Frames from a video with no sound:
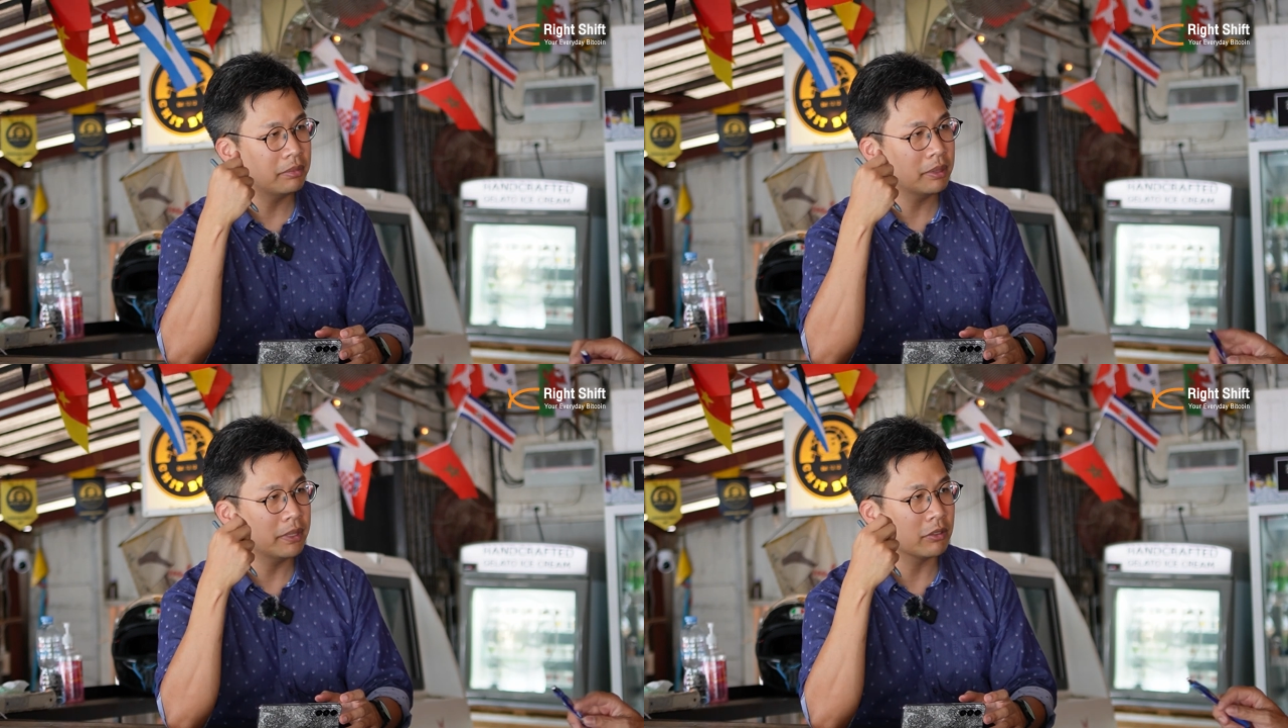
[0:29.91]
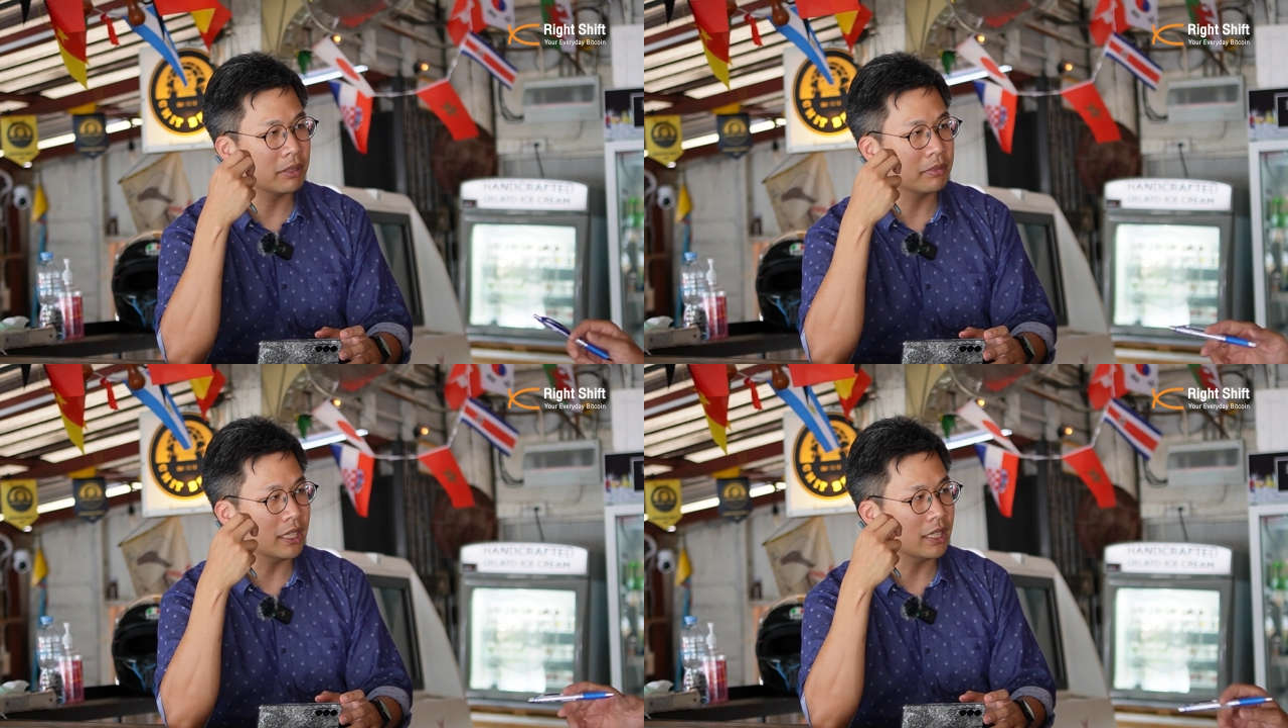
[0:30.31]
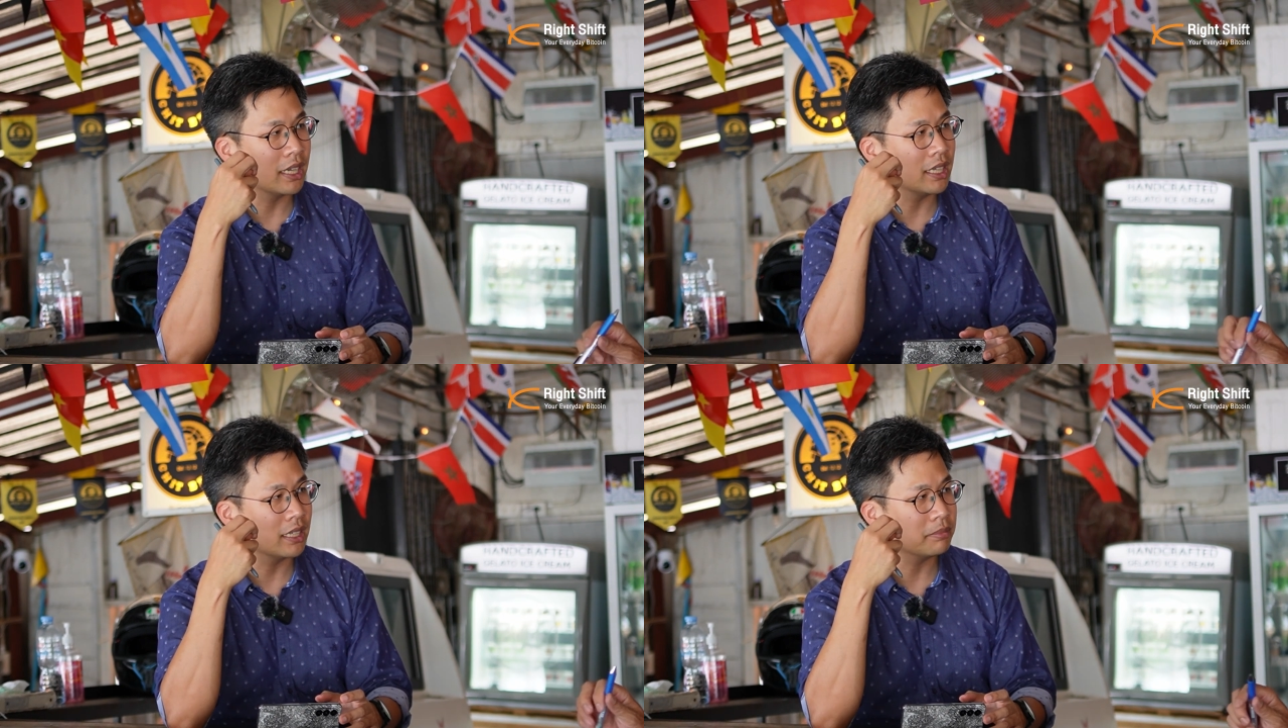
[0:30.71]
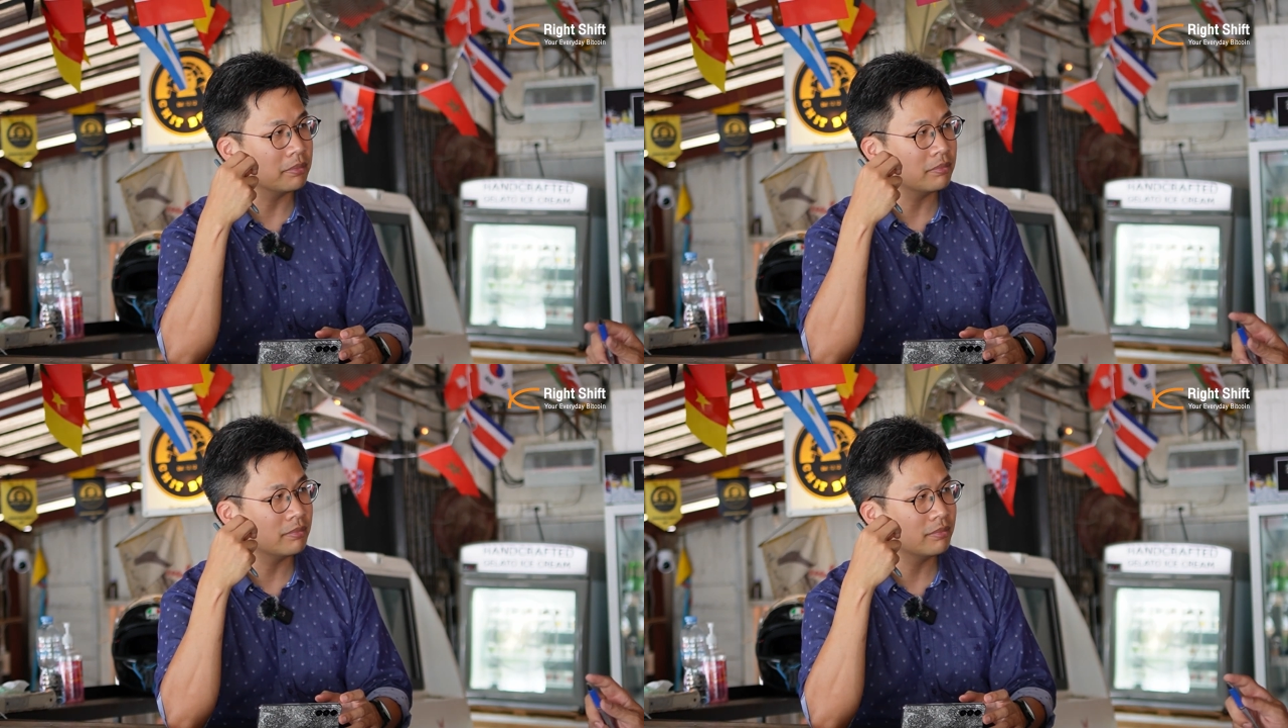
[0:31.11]
พี่มีความเห็นยังไงกับ
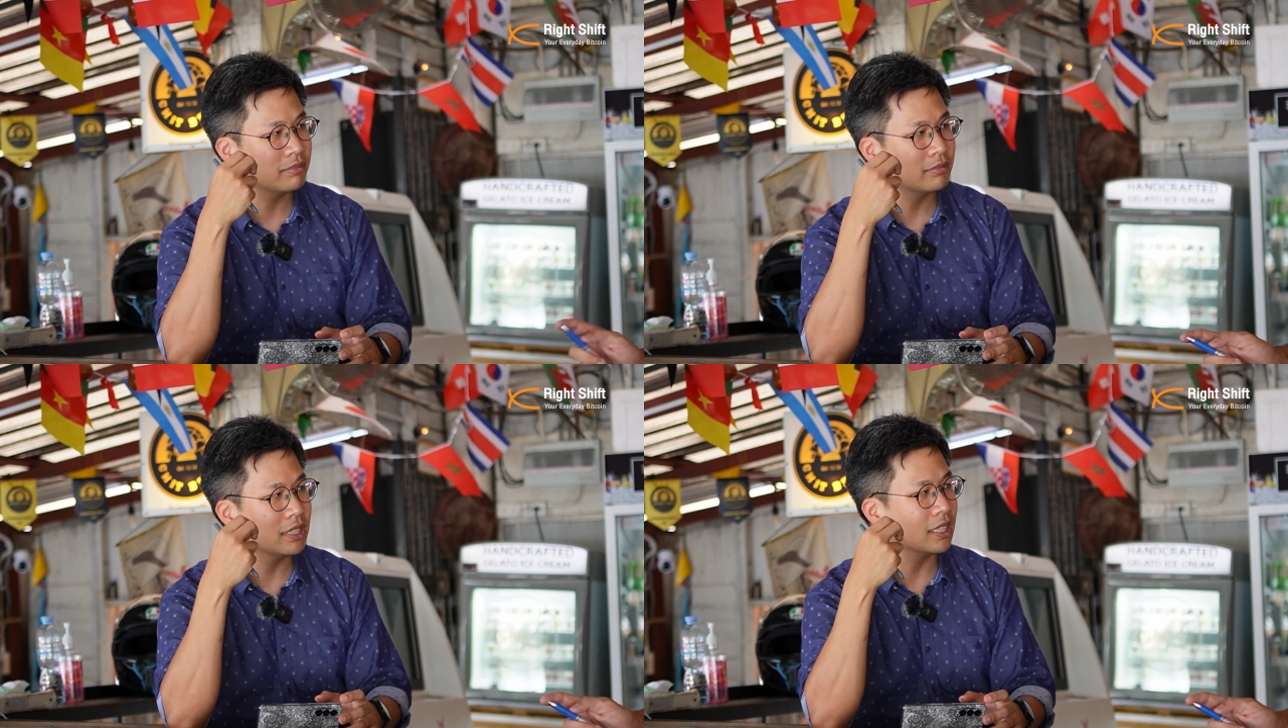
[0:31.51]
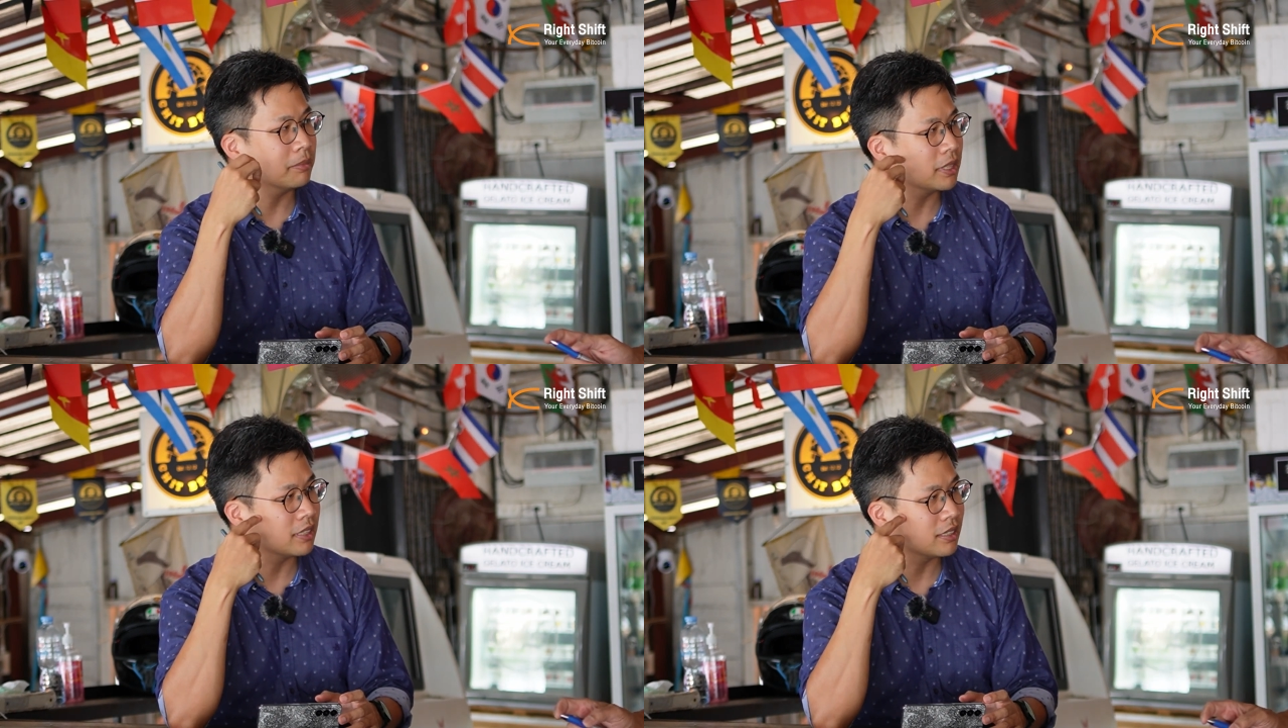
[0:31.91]
เรื่องนี้บ้าง